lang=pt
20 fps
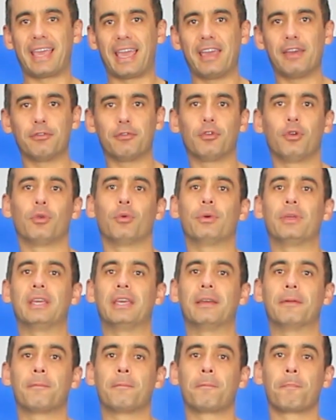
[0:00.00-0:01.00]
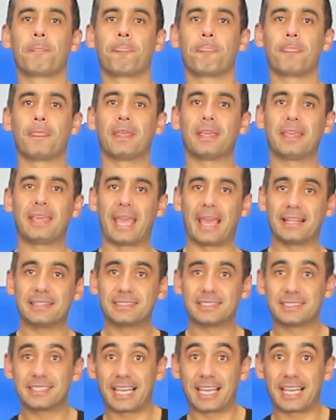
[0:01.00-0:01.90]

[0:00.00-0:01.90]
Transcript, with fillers: quer evoluir quer,